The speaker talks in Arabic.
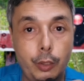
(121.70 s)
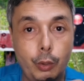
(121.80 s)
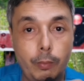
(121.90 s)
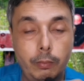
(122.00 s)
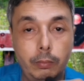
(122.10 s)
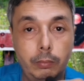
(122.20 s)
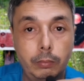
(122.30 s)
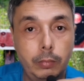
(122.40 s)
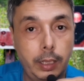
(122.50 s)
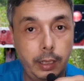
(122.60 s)
راسهم
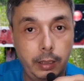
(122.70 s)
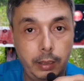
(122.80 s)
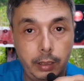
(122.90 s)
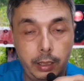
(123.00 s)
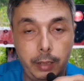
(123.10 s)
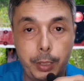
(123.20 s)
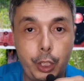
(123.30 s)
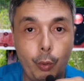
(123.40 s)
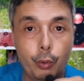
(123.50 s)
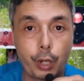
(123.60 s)
اللي
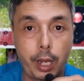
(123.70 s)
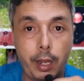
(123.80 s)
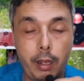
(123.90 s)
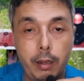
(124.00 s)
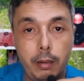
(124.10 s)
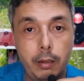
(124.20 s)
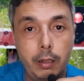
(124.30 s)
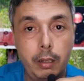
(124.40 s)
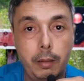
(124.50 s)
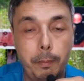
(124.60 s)
ماشي اجراء
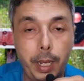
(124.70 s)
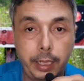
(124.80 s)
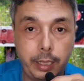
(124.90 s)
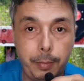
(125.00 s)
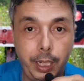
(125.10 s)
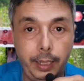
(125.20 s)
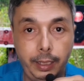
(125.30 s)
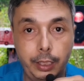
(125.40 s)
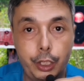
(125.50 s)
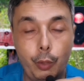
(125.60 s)
ما خدامين عند
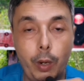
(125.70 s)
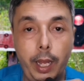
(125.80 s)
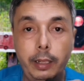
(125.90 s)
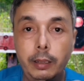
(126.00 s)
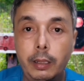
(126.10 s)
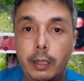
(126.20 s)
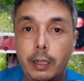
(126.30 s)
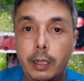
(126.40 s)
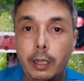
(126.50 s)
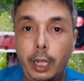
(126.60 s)
حتى شي واحد
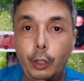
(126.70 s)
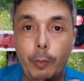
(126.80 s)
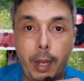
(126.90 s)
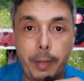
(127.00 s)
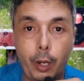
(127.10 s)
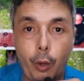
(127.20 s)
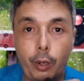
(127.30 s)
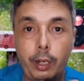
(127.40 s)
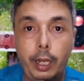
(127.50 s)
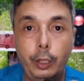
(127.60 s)
عندهم عمل
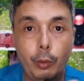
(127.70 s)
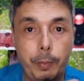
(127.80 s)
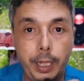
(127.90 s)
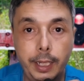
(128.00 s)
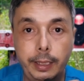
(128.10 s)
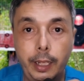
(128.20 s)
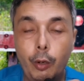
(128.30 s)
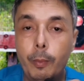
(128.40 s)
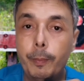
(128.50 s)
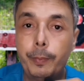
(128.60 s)
حر عندهم مهنه
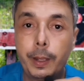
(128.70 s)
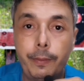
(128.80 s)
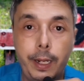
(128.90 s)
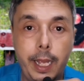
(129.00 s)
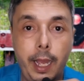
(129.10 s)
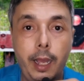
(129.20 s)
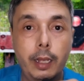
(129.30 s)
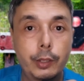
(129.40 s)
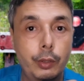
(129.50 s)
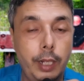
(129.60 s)
ديالهم
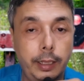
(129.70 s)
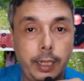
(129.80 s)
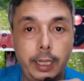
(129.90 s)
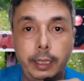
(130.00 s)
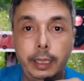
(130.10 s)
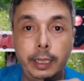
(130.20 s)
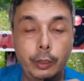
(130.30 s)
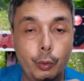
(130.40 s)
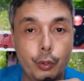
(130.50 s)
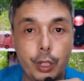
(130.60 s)
فلاحه صناع
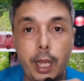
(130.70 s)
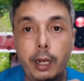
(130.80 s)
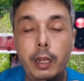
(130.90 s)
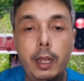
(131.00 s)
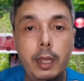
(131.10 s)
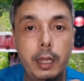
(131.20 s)
تقليديين تجار